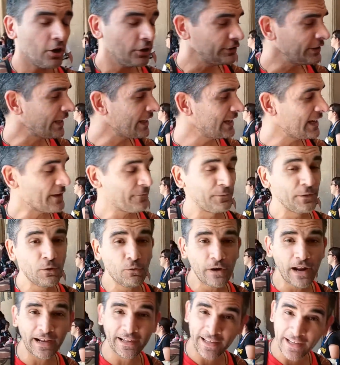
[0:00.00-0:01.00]
Otra de las
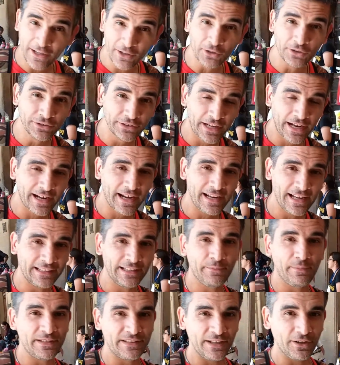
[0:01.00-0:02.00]
figuras que encontré acá en la
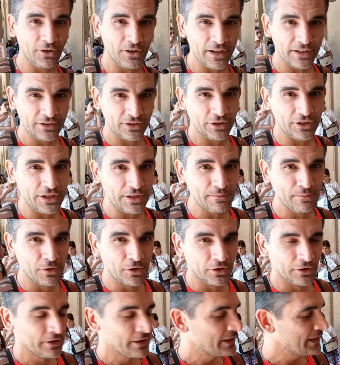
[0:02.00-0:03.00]
TPC
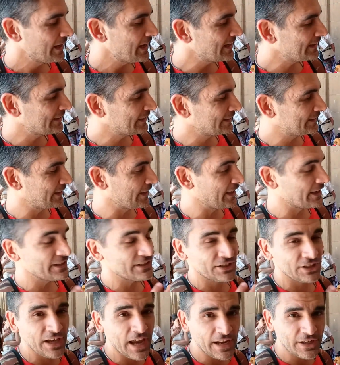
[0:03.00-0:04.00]
Coleccionismo es este
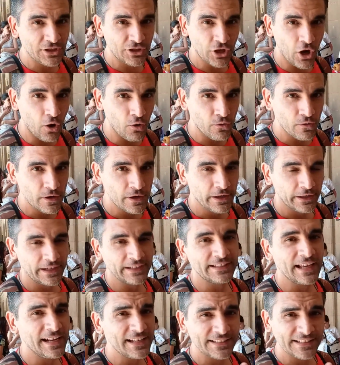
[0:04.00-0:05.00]
G.I. Show
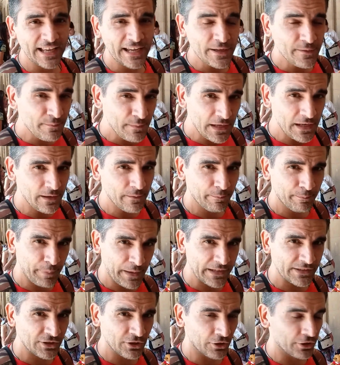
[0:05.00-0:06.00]
que sale 6 mil
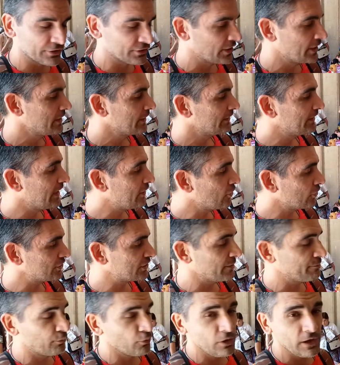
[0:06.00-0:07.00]
pesos de
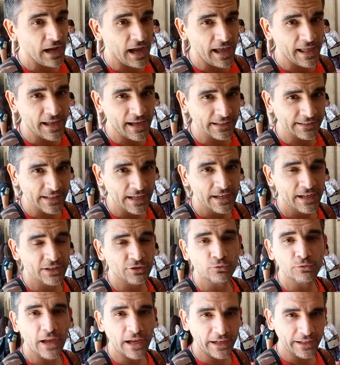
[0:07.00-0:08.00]
12 pulgadas.
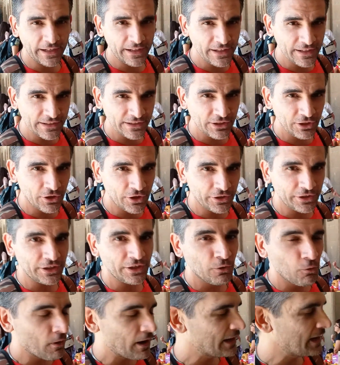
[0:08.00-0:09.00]
Es una reedición
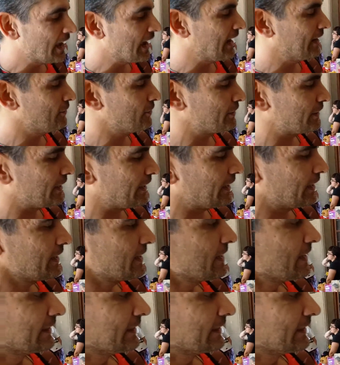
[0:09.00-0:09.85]
igual a los que